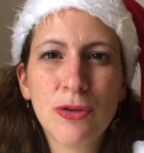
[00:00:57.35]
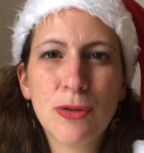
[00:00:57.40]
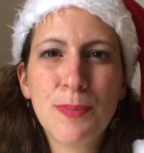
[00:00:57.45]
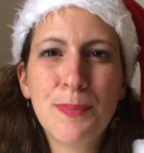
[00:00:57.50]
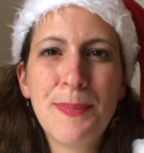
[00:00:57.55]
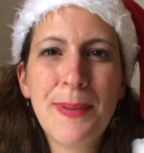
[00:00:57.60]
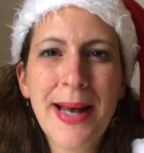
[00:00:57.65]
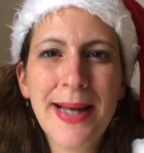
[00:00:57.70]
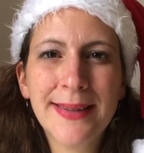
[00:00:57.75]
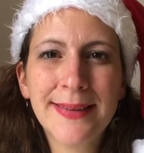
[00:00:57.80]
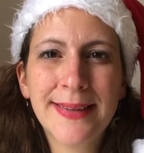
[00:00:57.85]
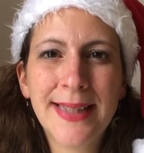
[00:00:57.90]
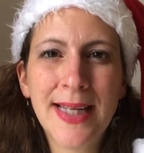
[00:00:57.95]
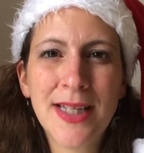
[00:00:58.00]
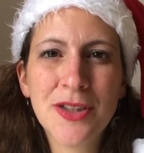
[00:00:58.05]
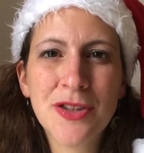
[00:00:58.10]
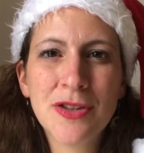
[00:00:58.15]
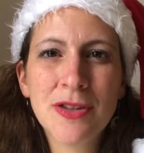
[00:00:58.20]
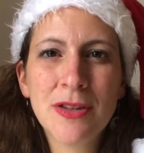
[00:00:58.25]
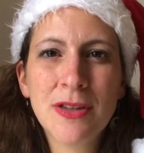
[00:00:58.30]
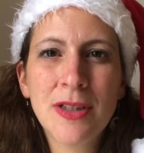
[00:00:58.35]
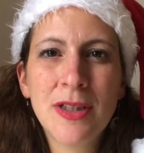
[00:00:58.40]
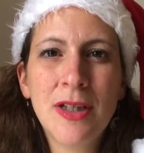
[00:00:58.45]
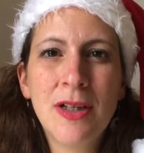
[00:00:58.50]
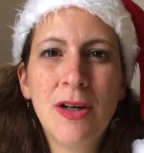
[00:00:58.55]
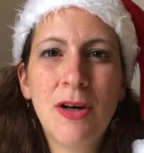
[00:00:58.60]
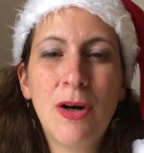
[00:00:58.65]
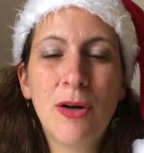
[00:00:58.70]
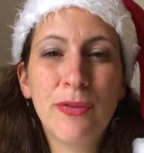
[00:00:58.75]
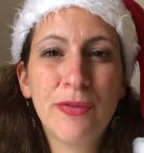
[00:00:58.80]
de partage
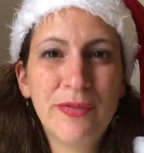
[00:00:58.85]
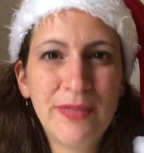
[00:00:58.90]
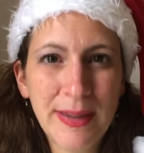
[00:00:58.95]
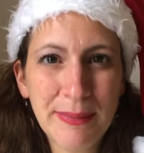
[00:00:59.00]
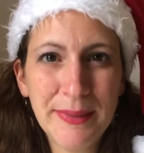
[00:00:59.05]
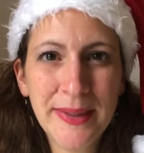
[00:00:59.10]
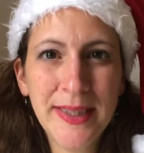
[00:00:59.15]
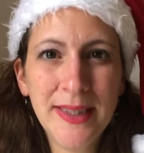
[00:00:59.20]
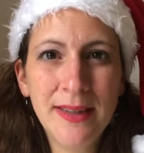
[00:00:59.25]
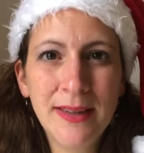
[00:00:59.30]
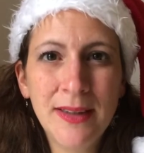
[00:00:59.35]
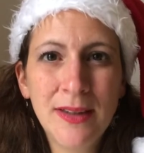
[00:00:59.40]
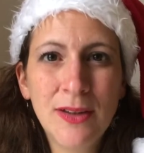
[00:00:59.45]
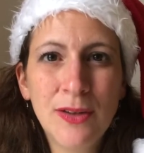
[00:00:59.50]
en famille,